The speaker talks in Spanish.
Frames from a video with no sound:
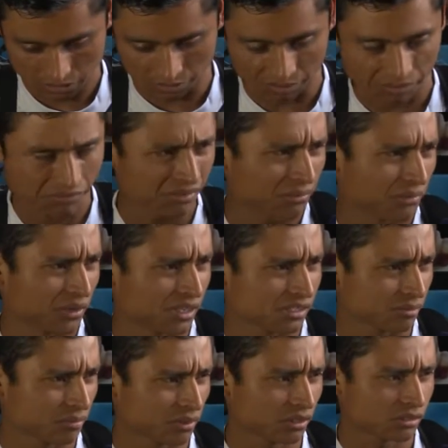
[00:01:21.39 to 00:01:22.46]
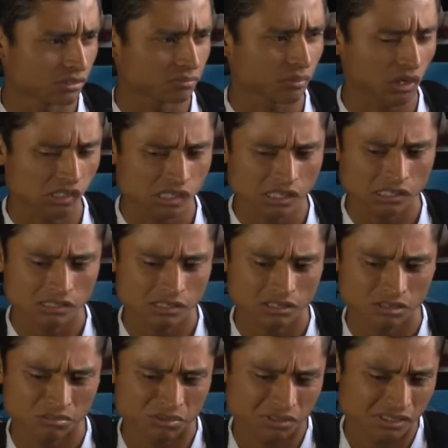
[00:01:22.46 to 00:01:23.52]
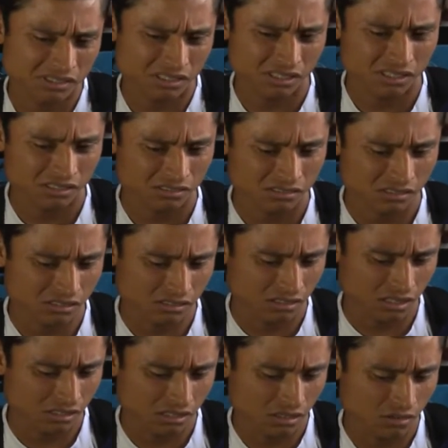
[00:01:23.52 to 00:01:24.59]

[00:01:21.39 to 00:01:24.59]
que a mí me favorece por, por así decirlo porque sé que es,